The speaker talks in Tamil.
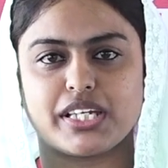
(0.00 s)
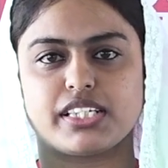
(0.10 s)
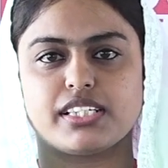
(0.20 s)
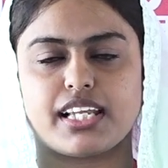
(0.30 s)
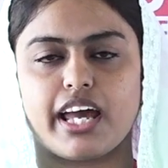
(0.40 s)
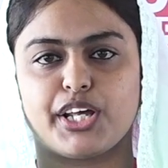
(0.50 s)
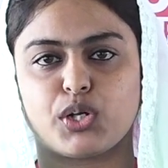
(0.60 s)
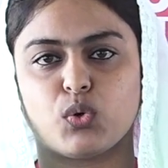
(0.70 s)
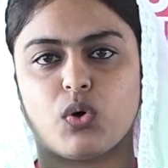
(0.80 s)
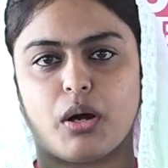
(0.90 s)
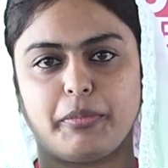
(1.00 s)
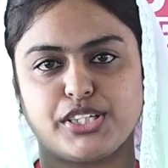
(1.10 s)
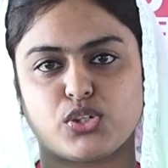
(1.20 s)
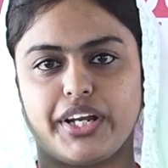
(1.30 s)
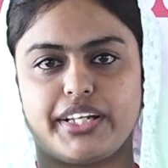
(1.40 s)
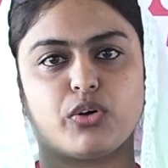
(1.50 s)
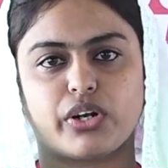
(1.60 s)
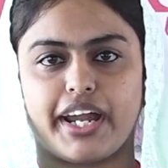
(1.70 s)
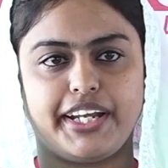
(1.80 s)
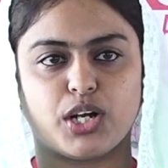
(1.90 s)
கொஷின்ஸ்லாம் இருக்கும் அப்படின்னு சொல்லிட்டு
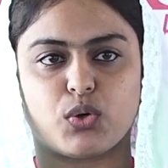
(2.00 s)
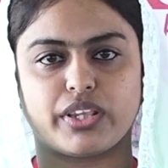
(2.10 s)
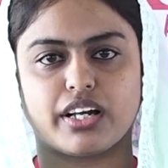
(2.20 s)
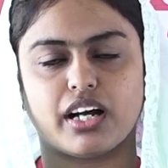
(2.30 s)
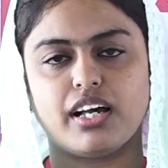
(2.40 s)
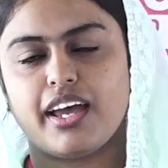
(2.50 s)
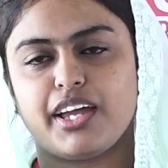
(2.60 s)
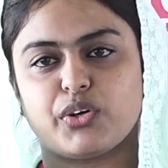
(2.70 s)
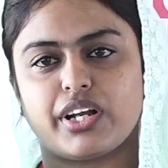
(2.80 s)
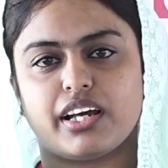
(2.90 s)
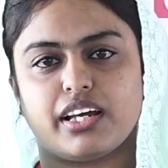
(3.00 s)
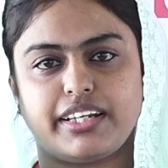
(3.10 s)
ஒரு ஐடியா கொடுத்தாங்க என்னோட